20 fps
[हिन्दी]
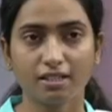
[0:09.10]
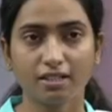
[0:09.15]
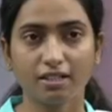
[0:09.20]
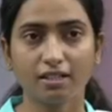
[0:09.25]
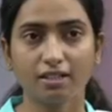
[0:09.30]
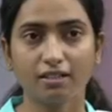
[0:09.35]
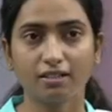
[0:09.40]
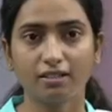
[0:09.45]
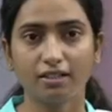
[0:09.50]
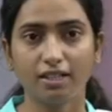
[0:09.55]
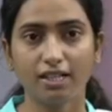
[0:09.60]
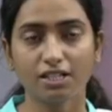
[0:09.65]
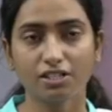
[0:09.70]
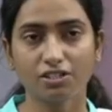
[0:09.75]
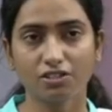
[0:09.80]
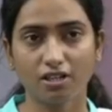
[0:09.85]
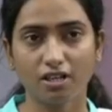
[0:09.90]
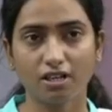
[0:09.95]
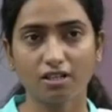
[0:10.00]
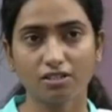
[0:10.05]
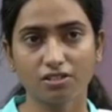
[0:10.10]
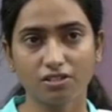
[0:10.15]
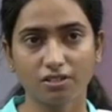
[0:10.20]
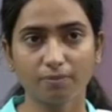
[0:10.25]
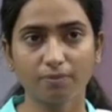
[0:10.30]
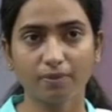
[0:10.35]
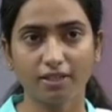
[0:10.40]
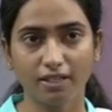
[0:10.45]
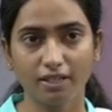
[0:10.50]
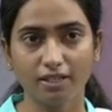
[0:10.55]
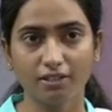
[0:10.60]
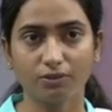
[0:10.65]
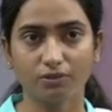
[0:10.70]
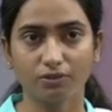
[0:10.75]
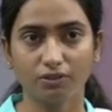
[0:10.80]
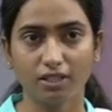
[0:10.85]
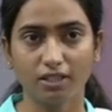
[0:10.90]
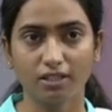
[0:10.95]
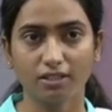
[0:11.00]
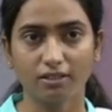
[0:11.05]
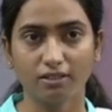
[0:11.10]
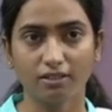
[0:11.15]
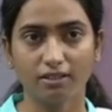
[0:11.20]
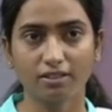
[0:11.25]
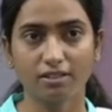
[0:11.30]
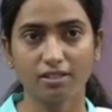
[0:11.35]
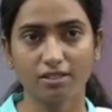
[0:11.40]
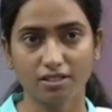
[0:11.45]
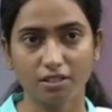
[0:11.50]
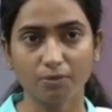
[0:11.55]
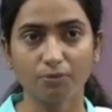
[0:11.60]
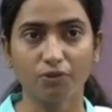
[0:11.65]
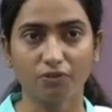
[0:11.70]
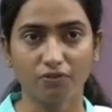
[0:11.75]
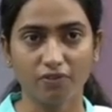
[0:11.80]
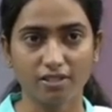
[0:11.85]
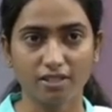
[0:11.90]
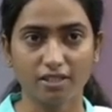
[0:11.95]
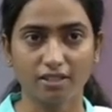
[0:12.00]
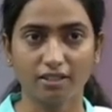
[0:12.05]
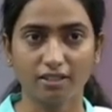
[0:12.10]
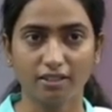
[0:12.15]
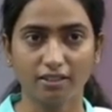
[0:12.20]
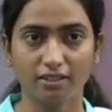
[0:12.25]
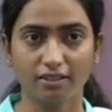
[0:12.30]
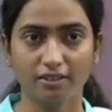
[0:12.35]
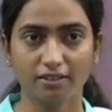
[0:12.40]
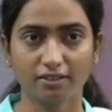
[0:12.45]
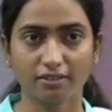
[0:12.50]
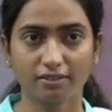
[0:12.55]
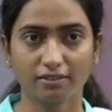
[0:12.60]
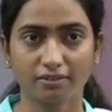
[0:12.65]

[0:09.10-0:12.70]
सर ये लेक्चरारशिप uh, के लिए होता है असिस्टेंट प्रोफेसर के लिए